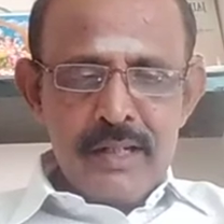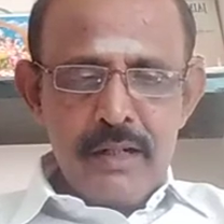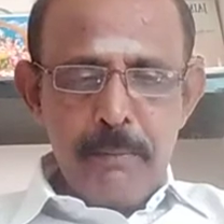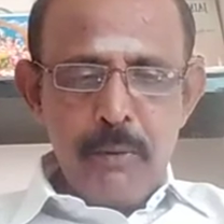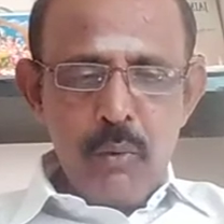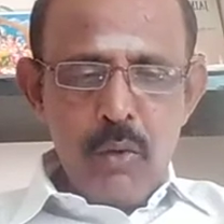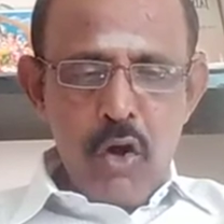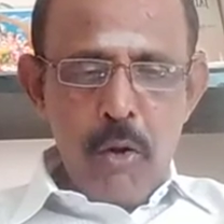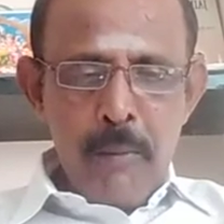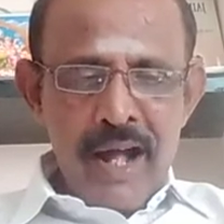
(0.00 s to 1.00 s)
இரும்பு
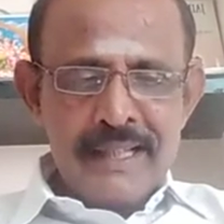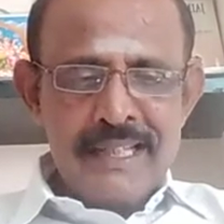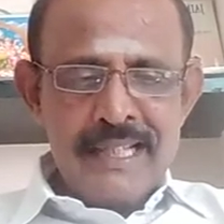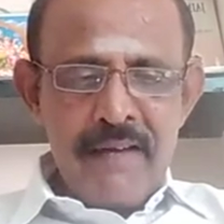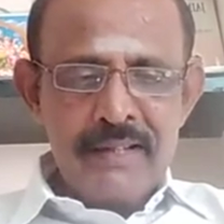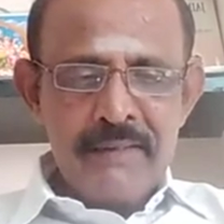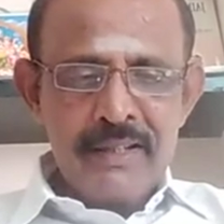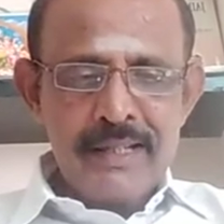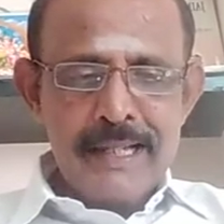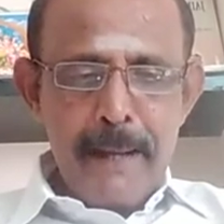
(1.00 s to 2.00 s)
உலோகம் அதிதேவதை
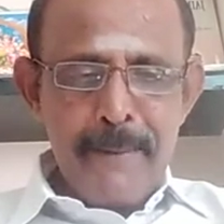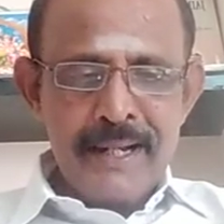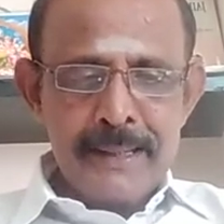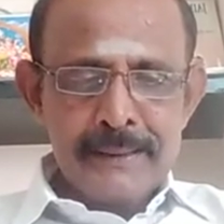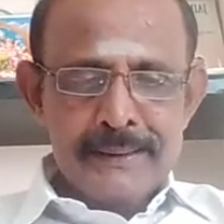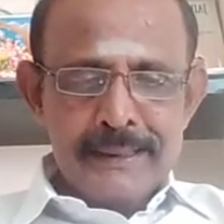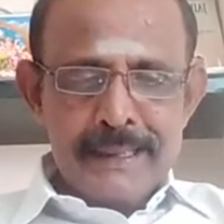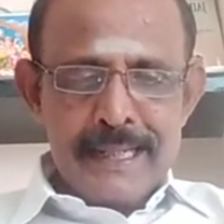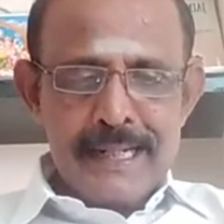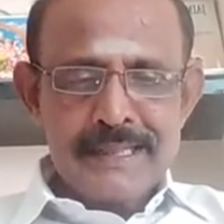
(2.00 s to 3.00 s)
வந்து யமன்
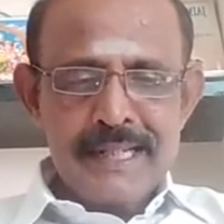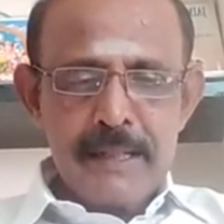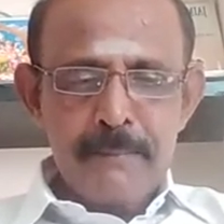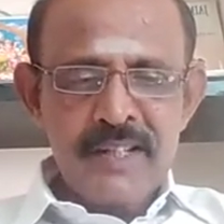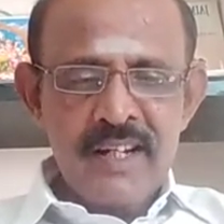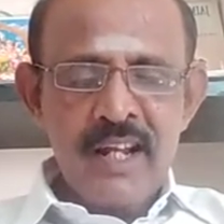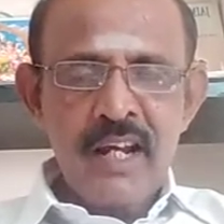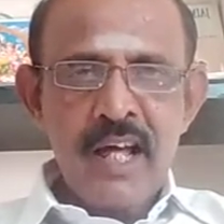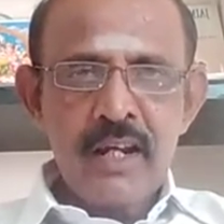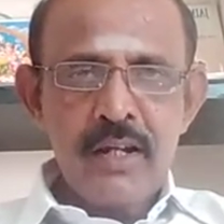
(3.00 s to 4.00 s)
கிரகசேத்திரம்
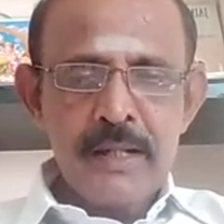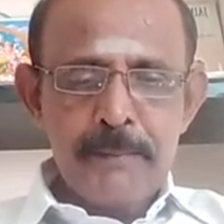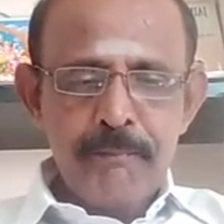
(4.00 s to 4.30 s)
திருநள்ளாறு